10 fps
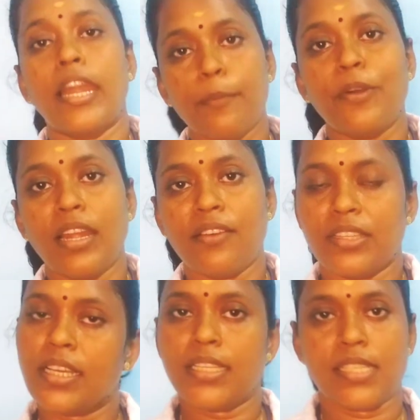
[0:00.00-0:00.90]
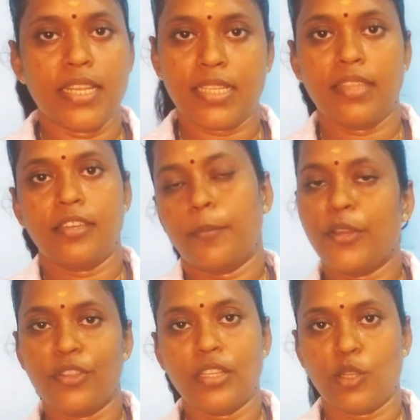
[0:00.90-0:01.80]
அடைப்புகளை வந்து அது சரி செய்யுது
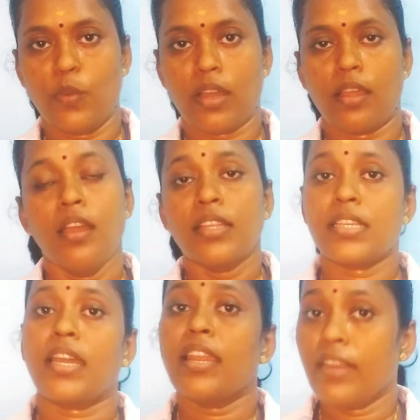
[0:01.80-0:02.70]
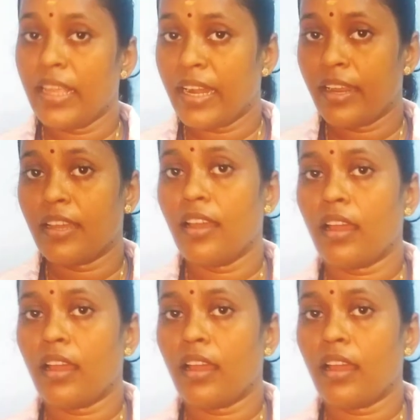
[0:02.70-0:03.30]
அப்படின்னு வந்து சொல்லுவாங்க சக்கரவள்ளி கிழங்கு